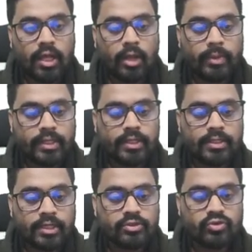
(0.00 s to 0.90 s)
আমাকে
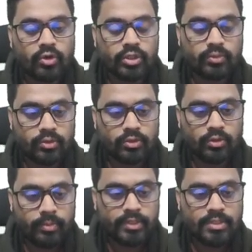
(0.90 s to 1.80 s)
এটাকে শর্টিং করতে
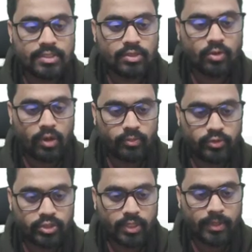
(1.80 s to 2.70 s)
হবে ডিস্ট্রিক্ট কলম
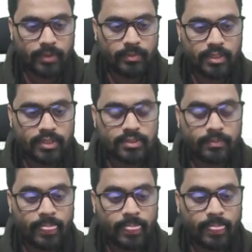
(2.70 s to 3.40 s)
অনুসারে ঠিক আছে